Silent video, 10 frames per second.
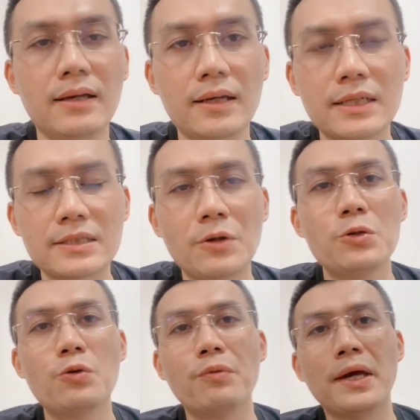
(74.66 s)
để giao
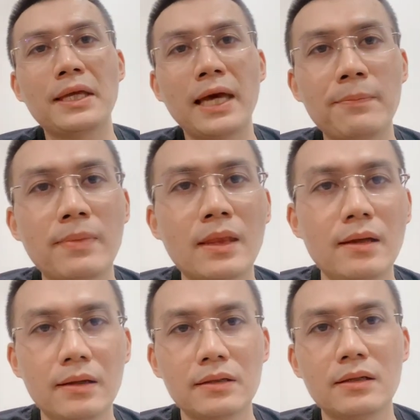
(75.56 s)
lưu cùng anh em.
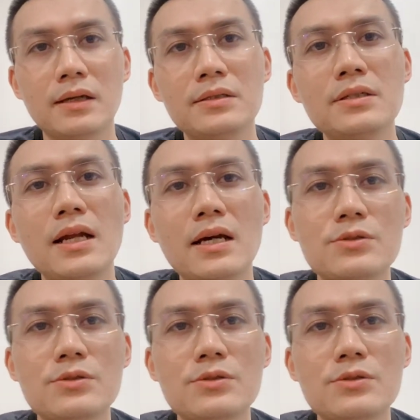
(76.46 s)
Thứ nhất là